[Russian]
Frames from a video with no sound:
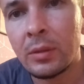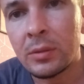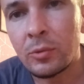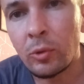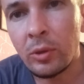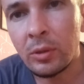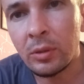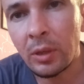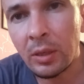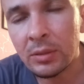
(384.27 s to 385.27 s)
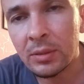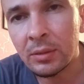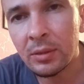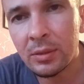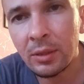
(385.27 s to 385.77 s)
сто раз.
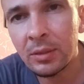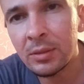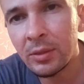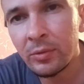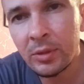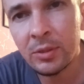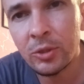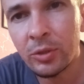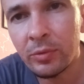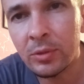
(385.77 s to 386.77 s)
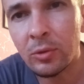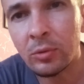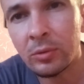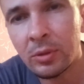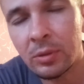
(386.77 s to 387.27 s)
Осталось
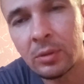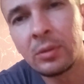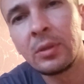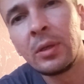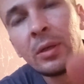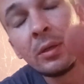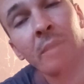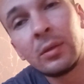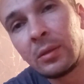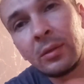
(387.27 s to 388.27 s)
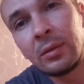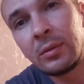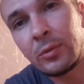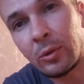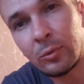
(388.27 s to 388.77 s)
9900.
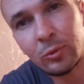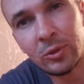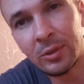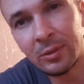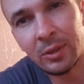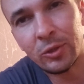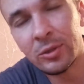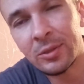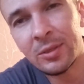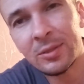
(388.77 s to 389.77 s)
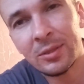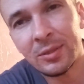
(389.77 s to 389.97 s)
Все, уже даже язык